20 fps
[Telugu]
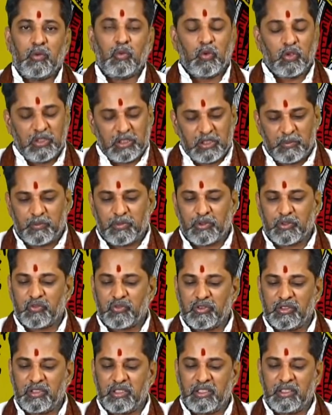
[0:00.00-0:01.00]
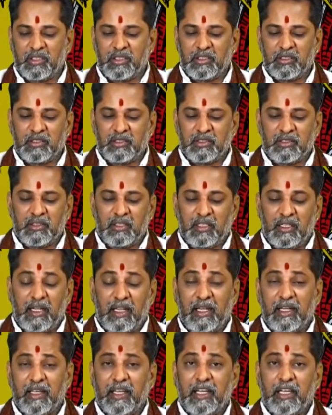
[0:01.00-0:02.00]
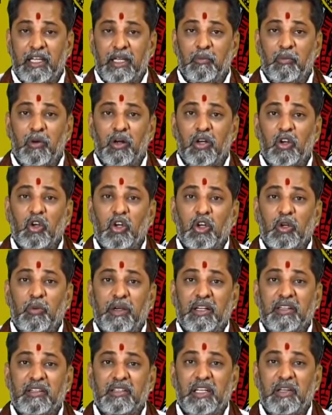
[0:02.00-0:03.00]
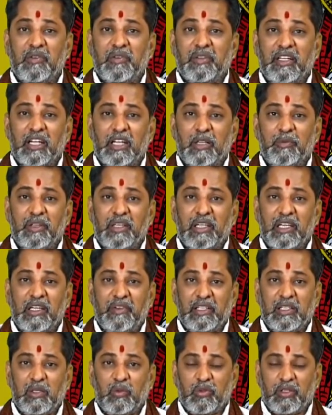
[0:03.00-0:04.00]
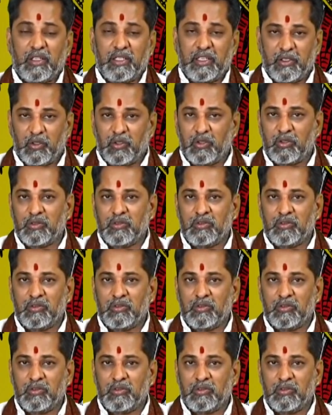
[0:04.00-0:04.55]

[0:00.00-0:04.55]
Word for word: గుర్తింపు వస్తుంది అలాగే మరుగునబడిన తెలివితేట మీకు ఏవైతే ఉంటాయో